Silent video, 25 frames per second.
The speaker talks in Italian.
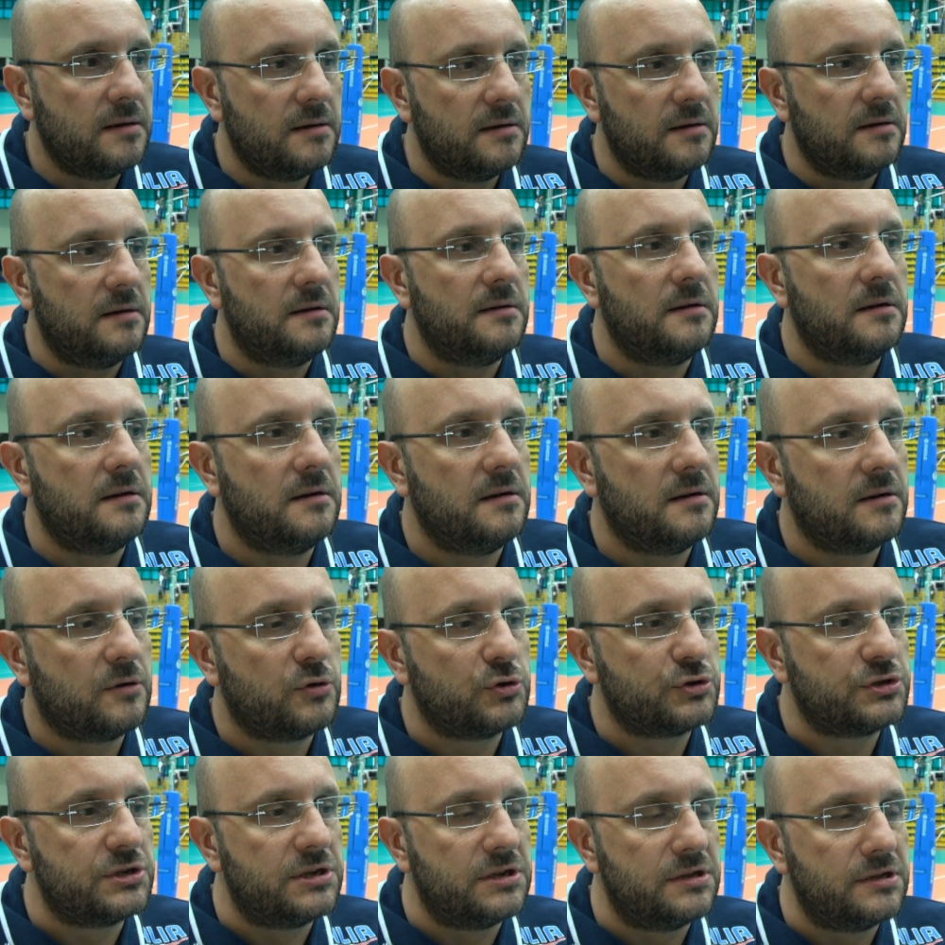eh,
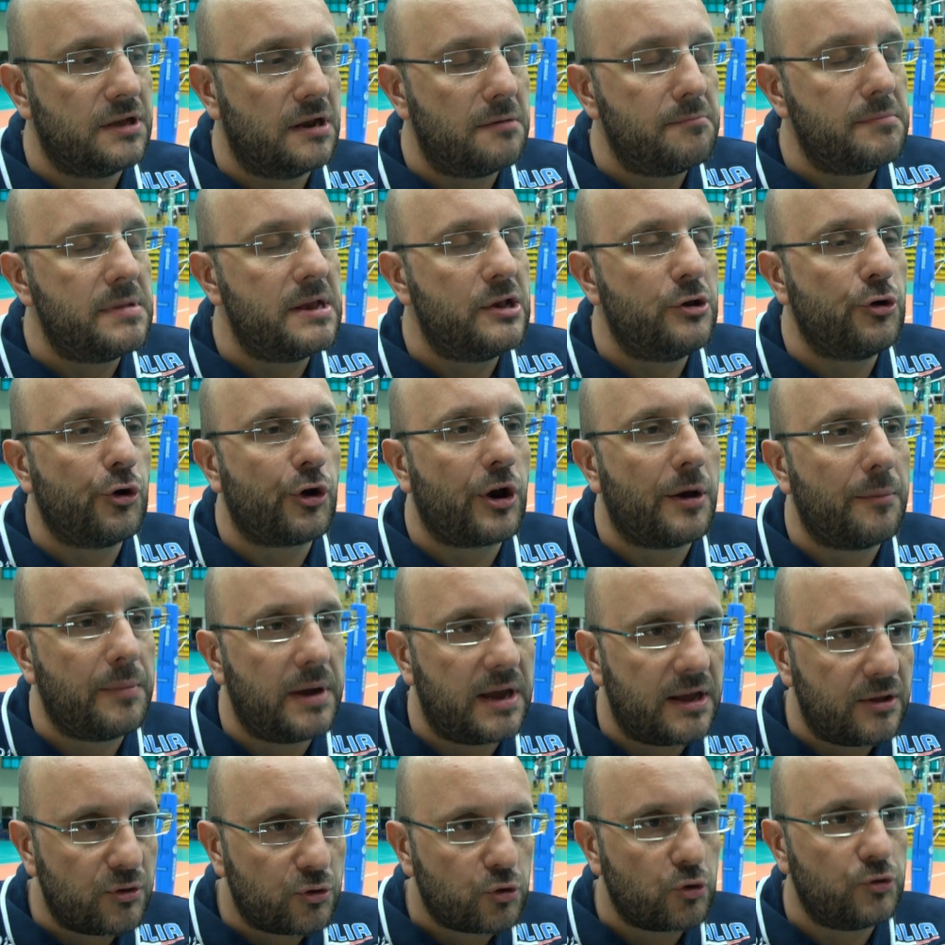così, nel
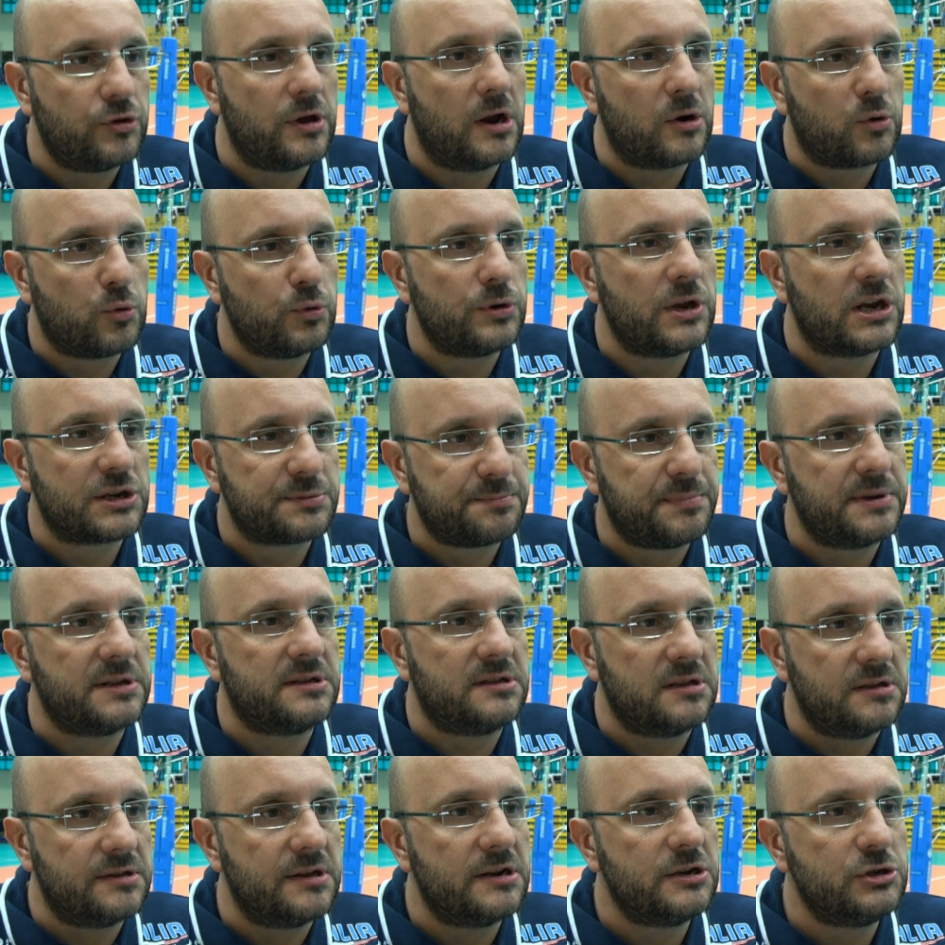miglioramento di alcuni
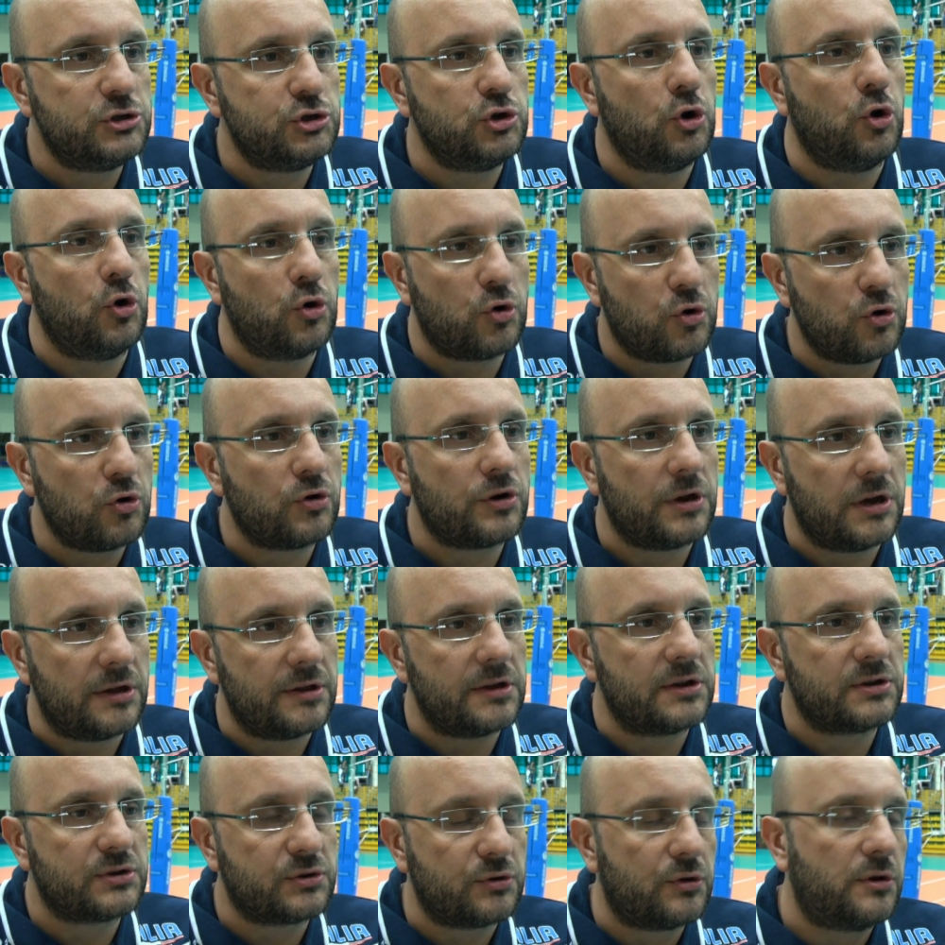aspetti del gioco che
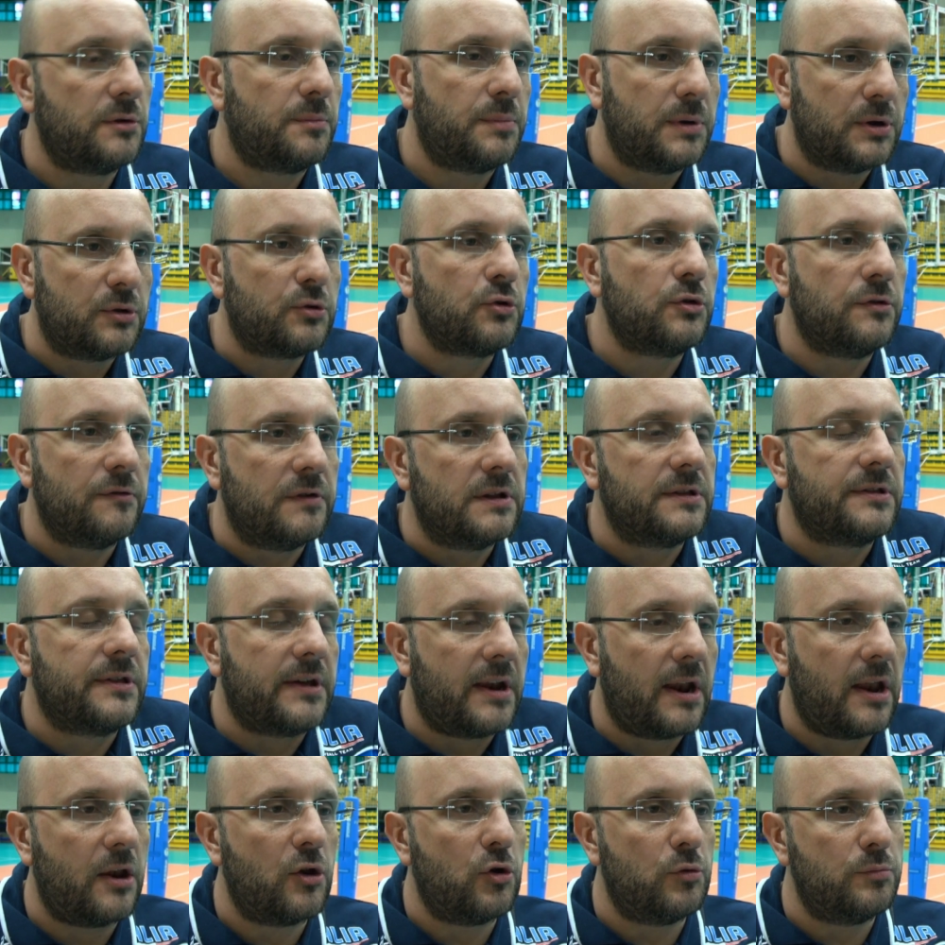adesso, ripeto,
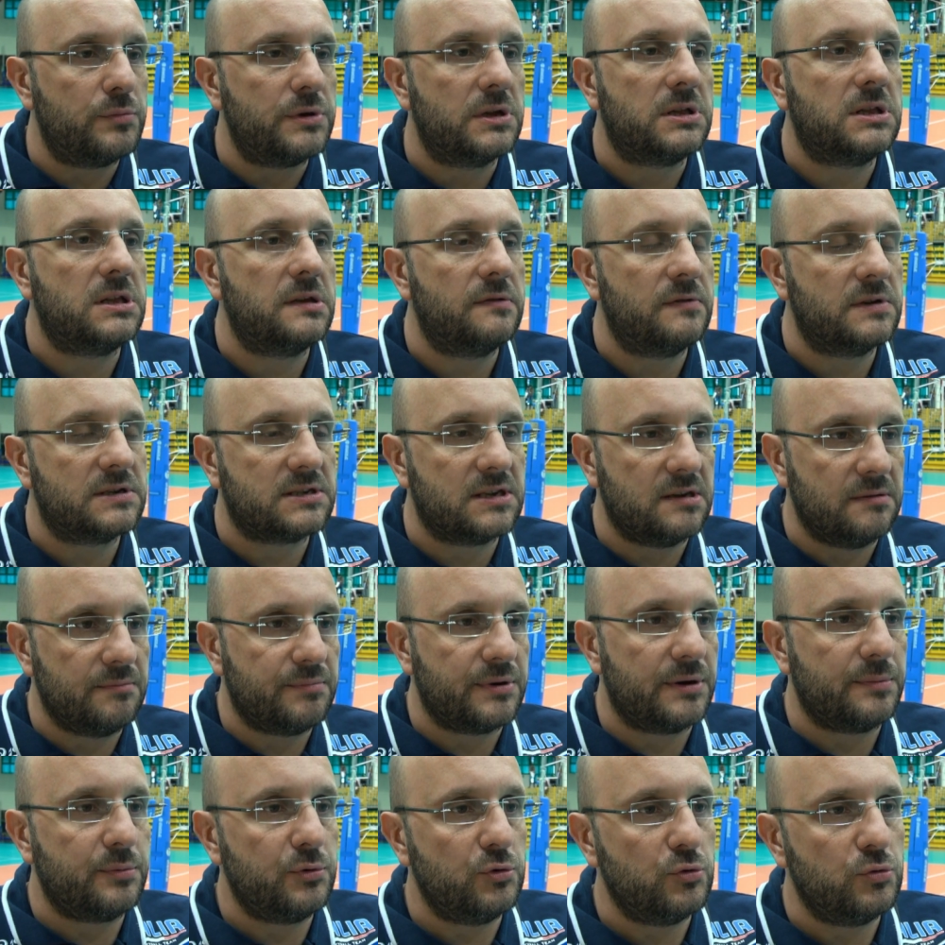diventeranno obiettivi
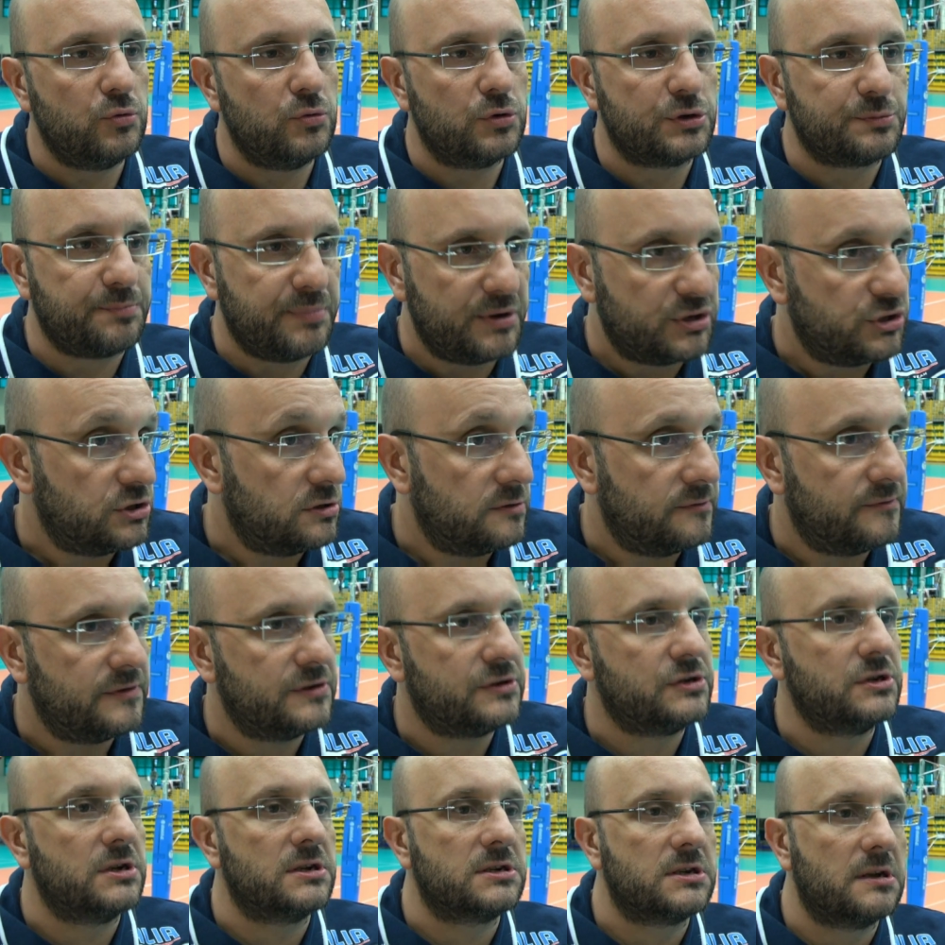sempre più
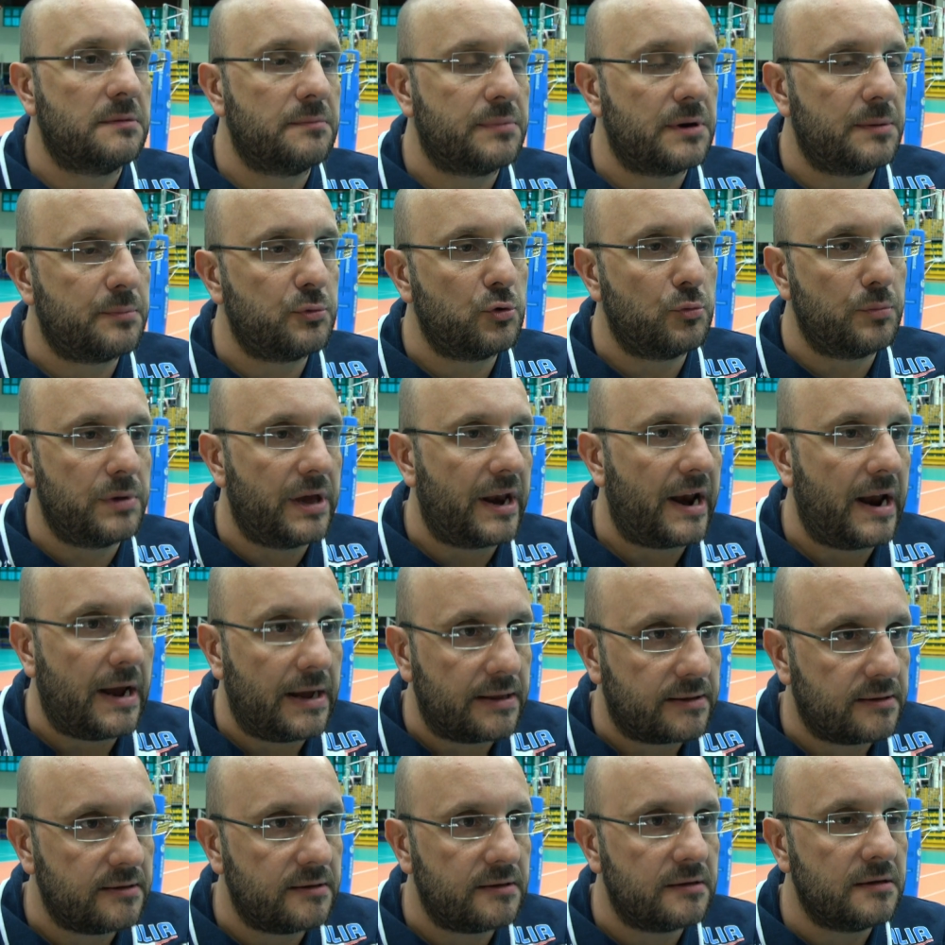specifici e sempre più
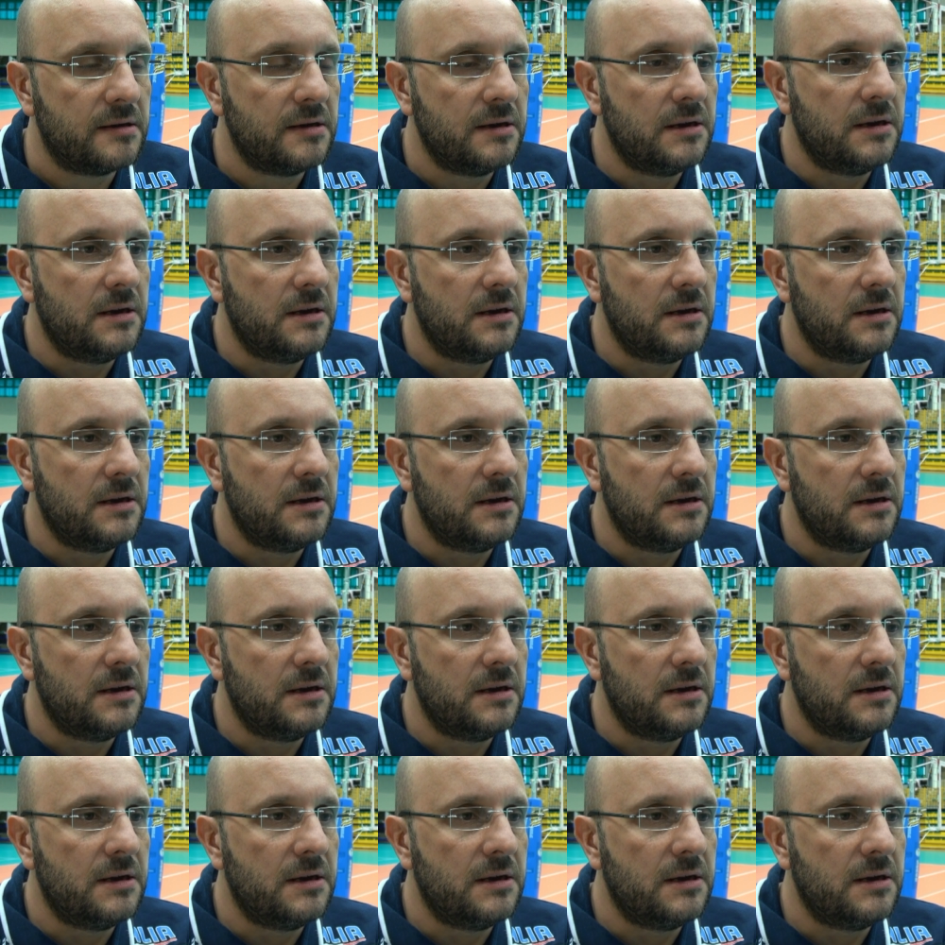mirati